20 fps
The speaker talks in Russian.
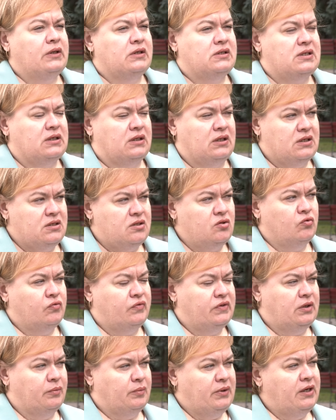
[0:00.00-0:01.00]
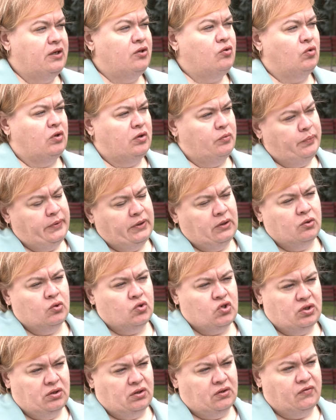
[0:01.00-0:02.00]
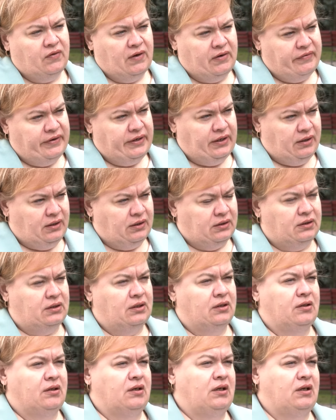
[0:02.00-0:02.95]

Согласно уведомлению, им предложено два варианта.